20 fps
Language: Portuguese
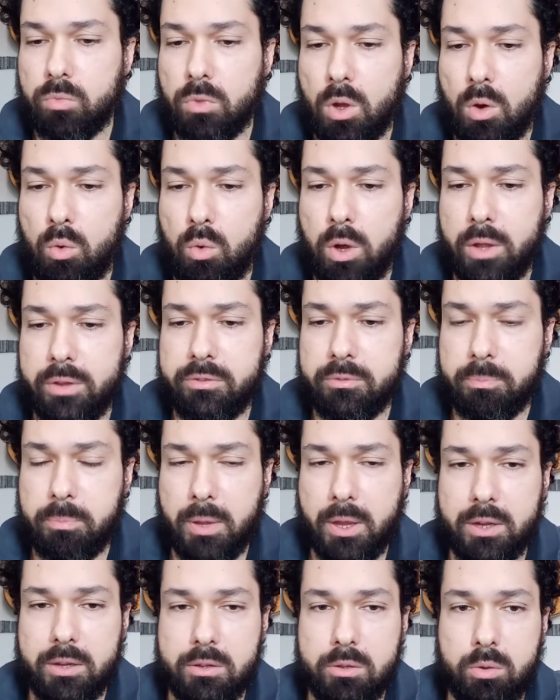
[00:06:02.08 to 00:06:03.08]
o
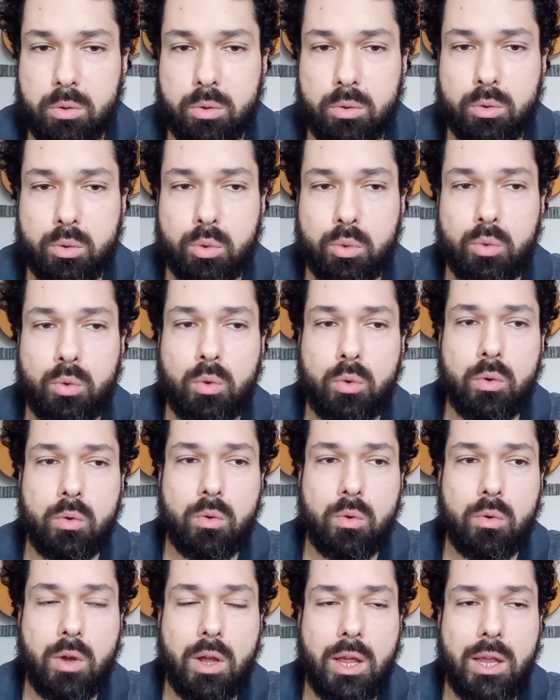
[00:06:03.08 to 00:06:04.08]
aspecto do
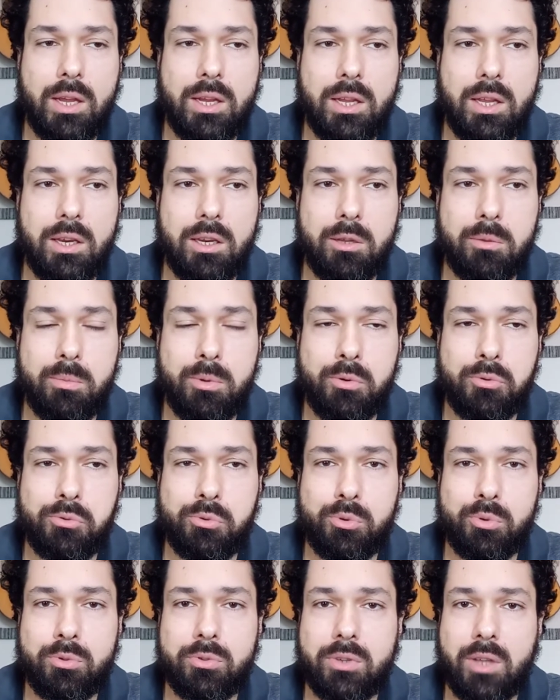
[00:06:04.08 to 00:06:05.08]
equilíbrio
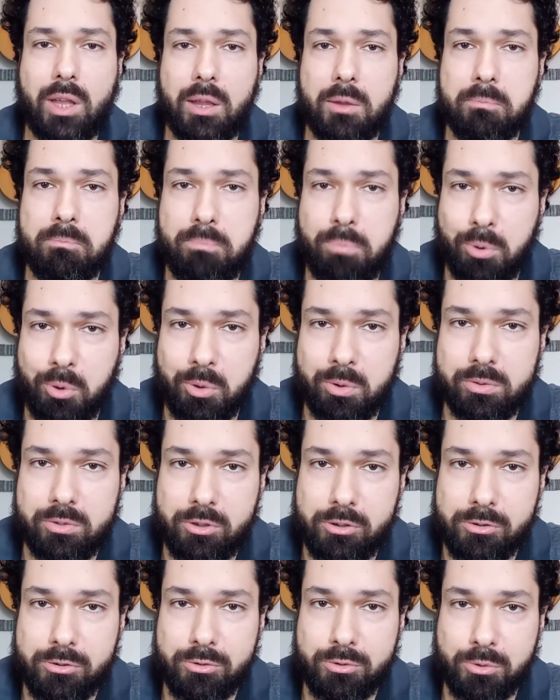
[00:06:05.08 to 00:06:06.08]
do tempo
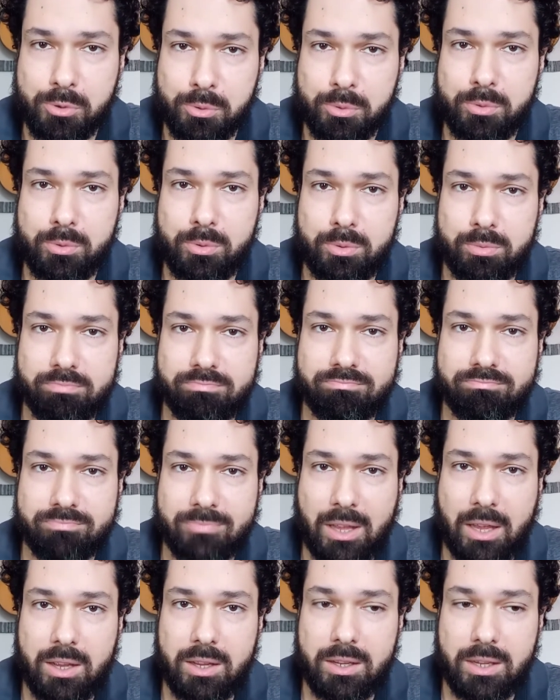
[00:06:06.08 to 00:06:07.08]
de estudo.
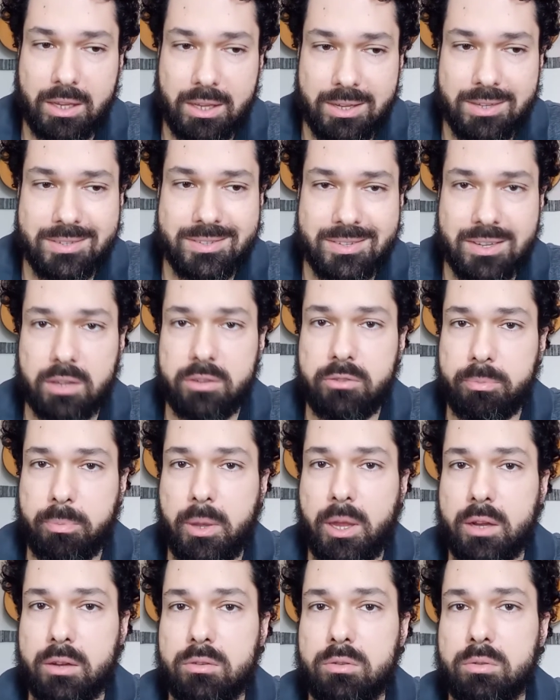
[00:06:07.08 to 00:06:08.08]
Tá? Esse
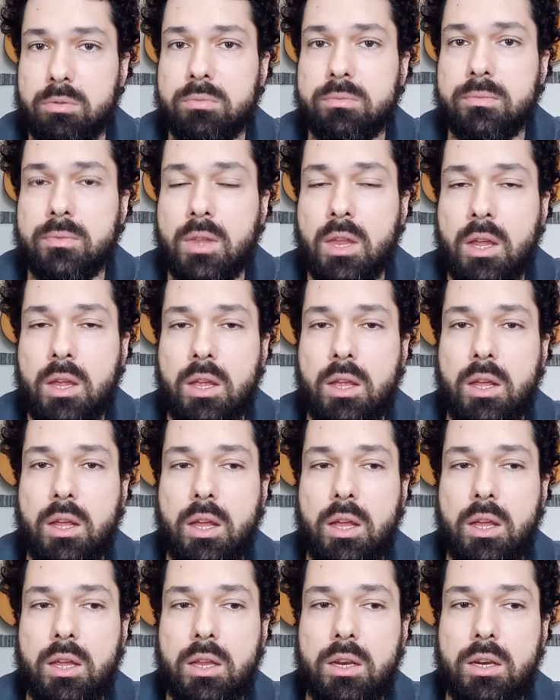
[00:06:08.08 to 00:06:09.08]
aspecto
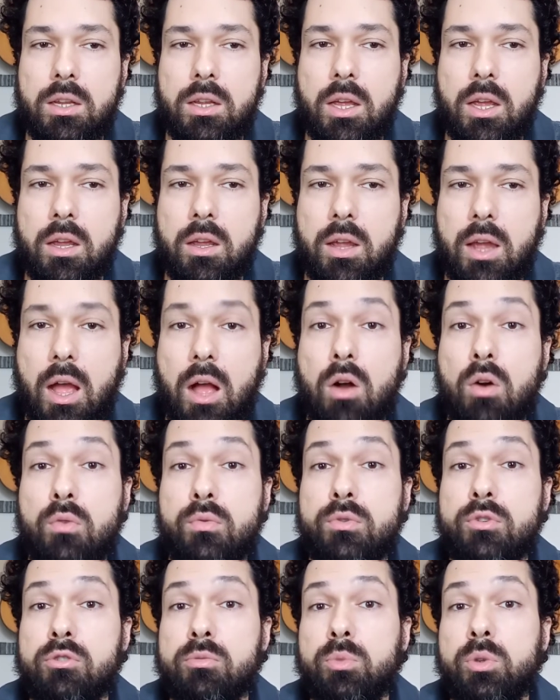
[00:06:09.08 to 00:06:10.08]
ele é
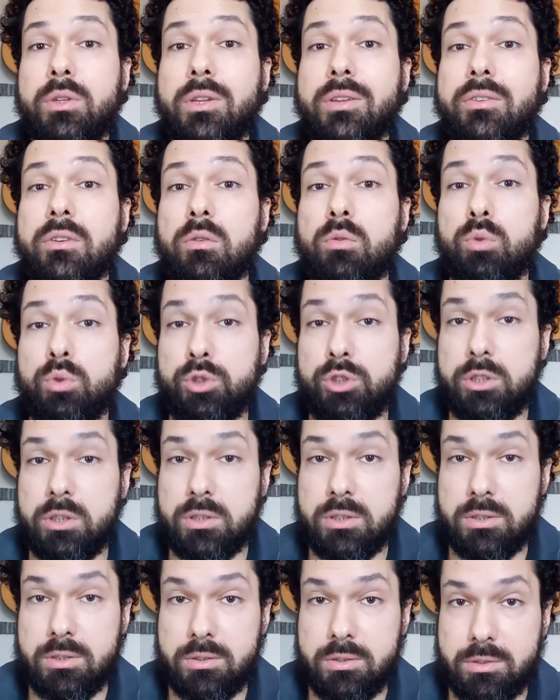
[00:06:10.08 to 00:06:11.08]
alvo de muitas
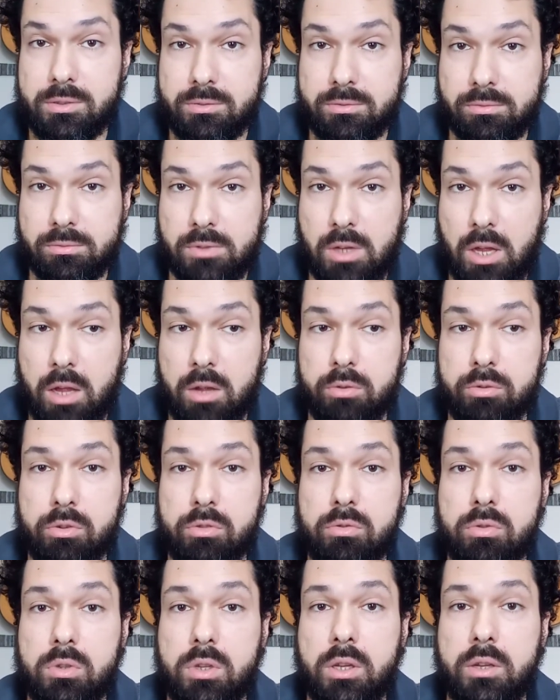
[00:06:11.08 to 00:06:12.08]
angústias. Tá? Os
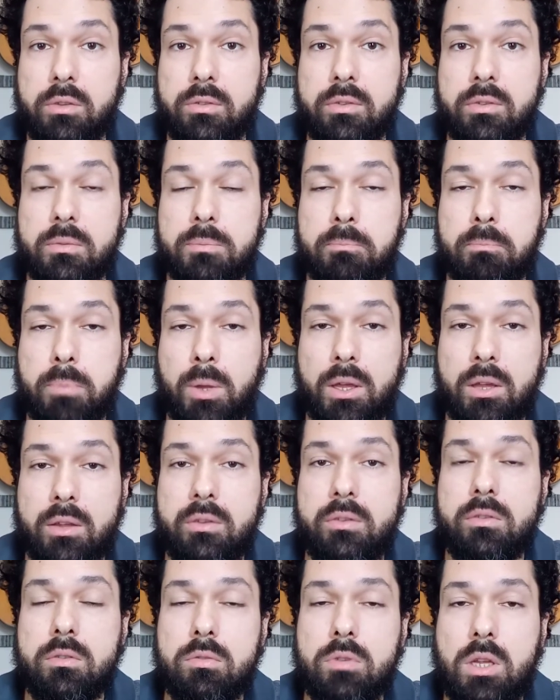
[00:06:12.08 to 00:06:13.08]
estudantes
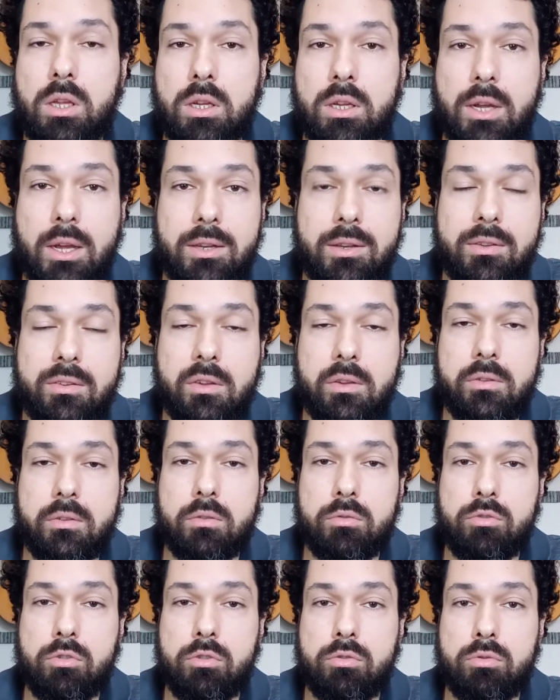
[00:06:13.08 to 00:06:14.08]
pensam que em cada
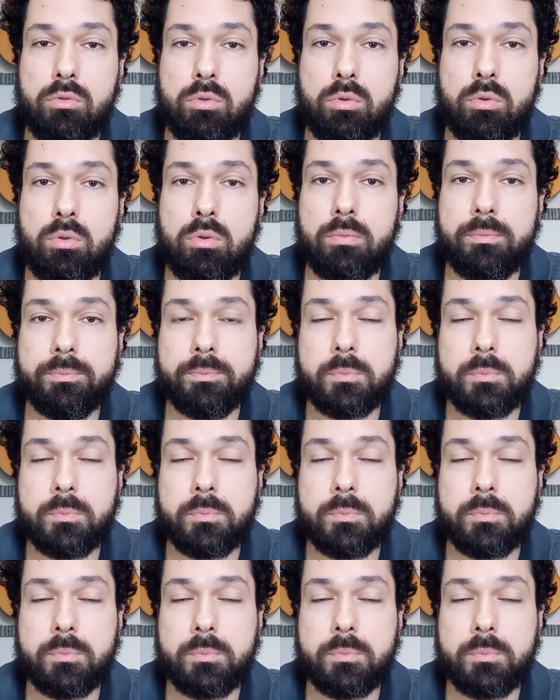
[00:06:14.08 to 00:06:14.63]
sessão de estudo